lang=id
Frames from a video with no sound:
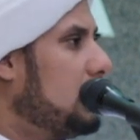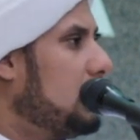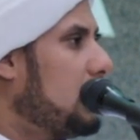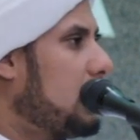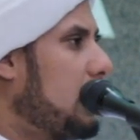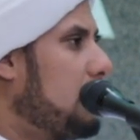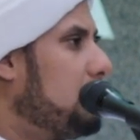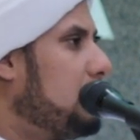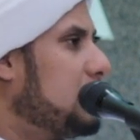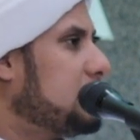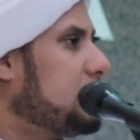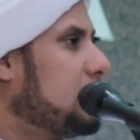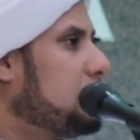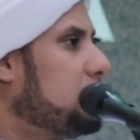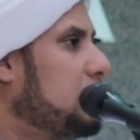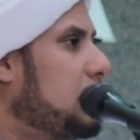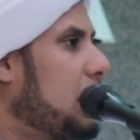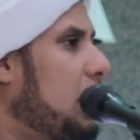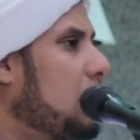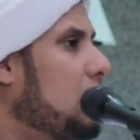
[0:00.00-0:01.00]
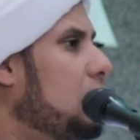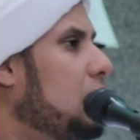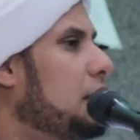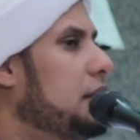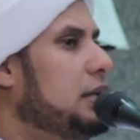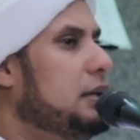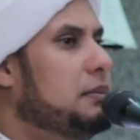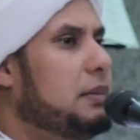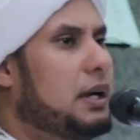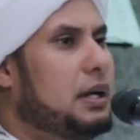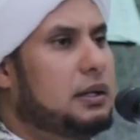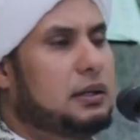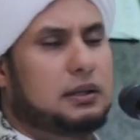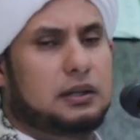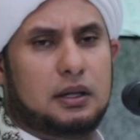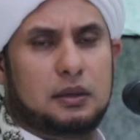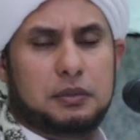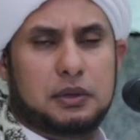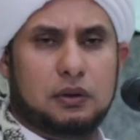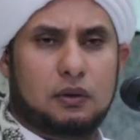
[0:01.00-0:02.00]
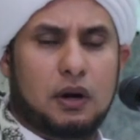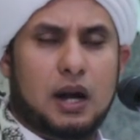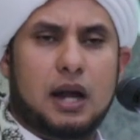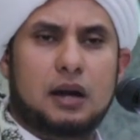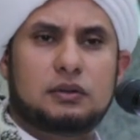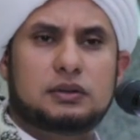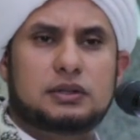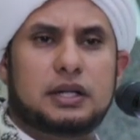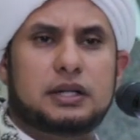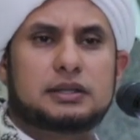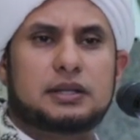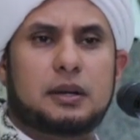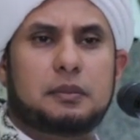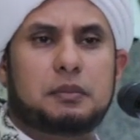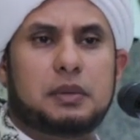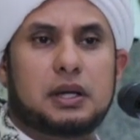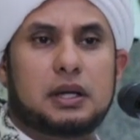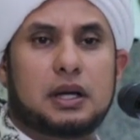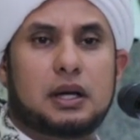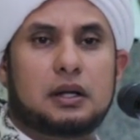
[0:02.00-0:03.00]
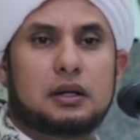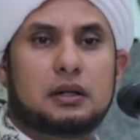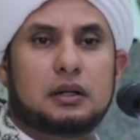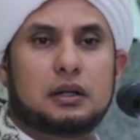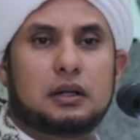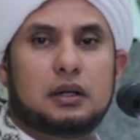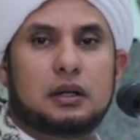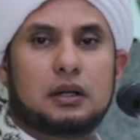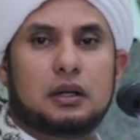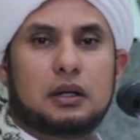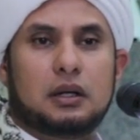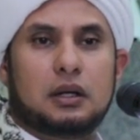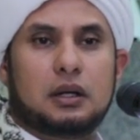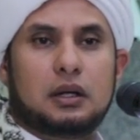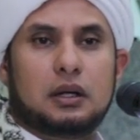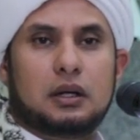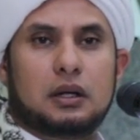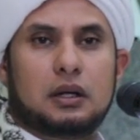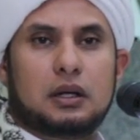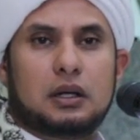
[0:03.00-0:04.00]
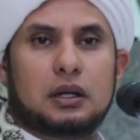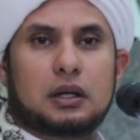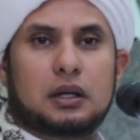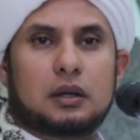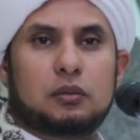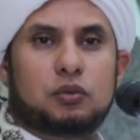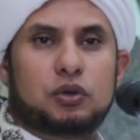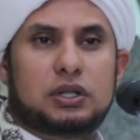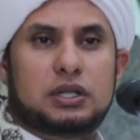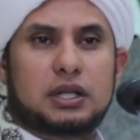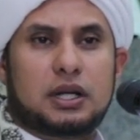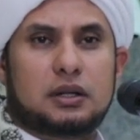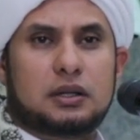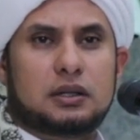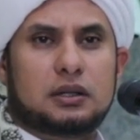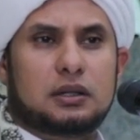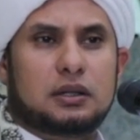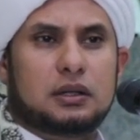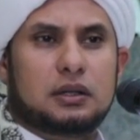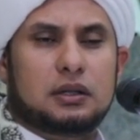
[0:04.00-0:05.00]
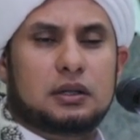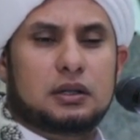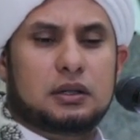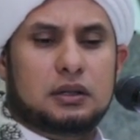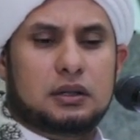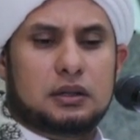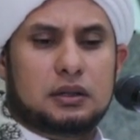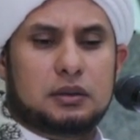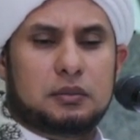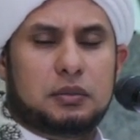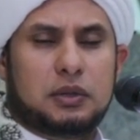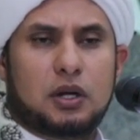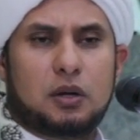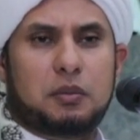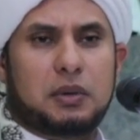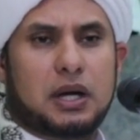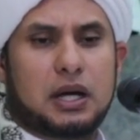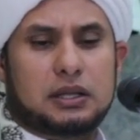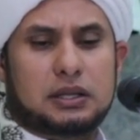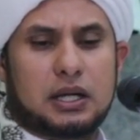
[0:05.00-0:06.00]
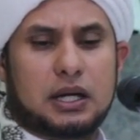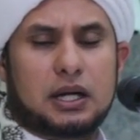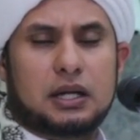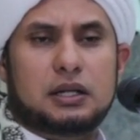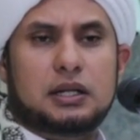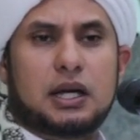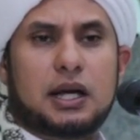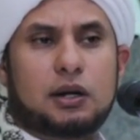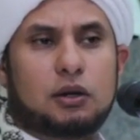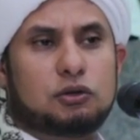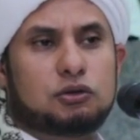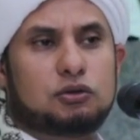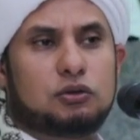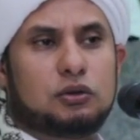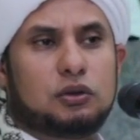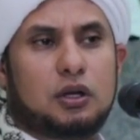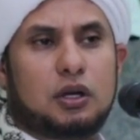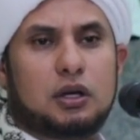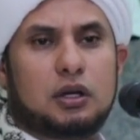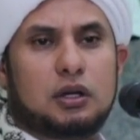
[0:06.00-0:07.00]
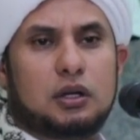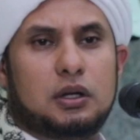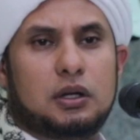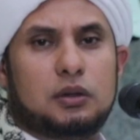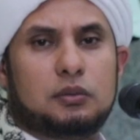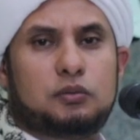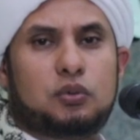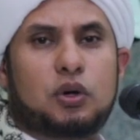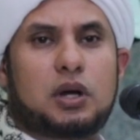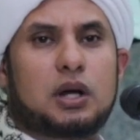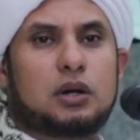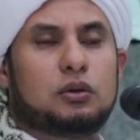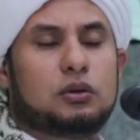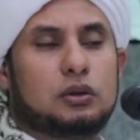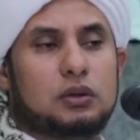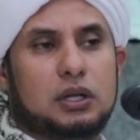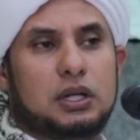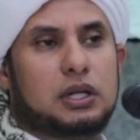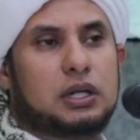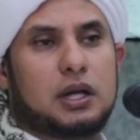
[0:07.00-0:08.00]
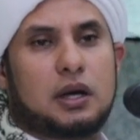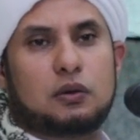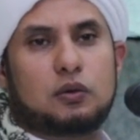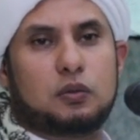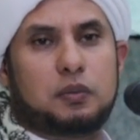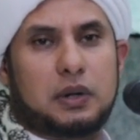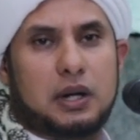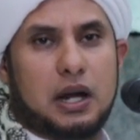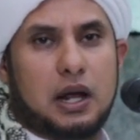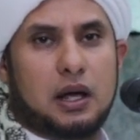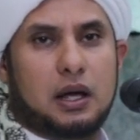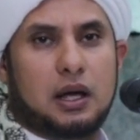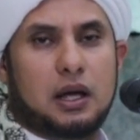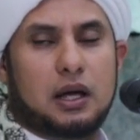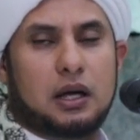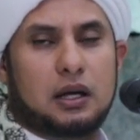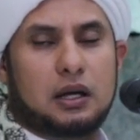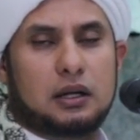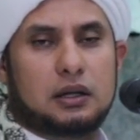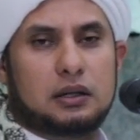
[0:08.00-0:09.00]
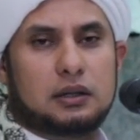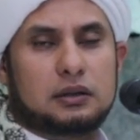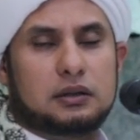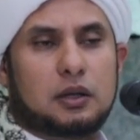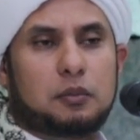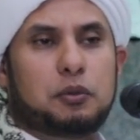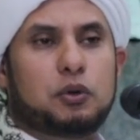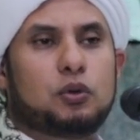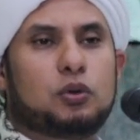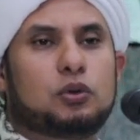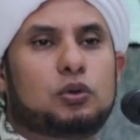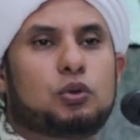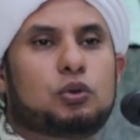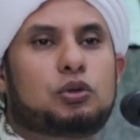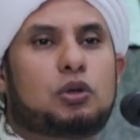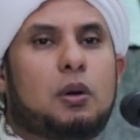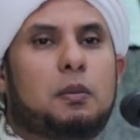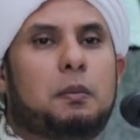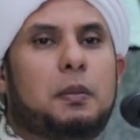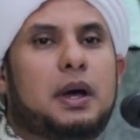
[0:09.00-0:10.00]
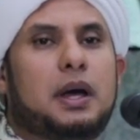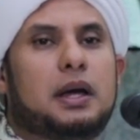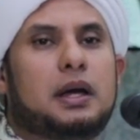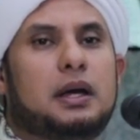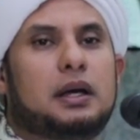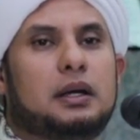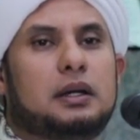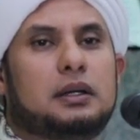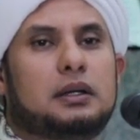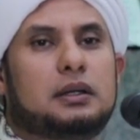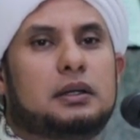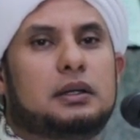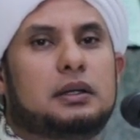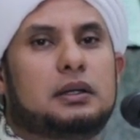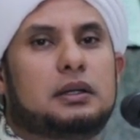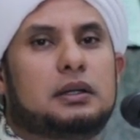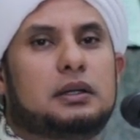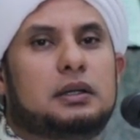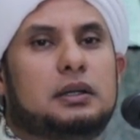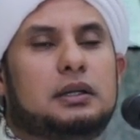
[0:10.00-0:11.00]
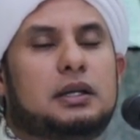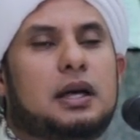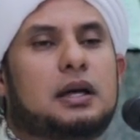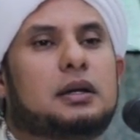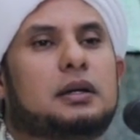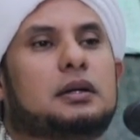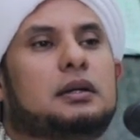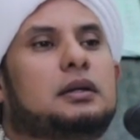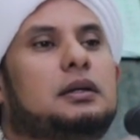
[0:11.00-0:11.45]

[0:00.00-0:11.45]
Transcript: rampasan perang ghanimah ya, minggu lalu saya sampaikan. Kemudian beliau mengatakan ya Rasulullah bukan untuk ini aku perang tapi untuk tombak yang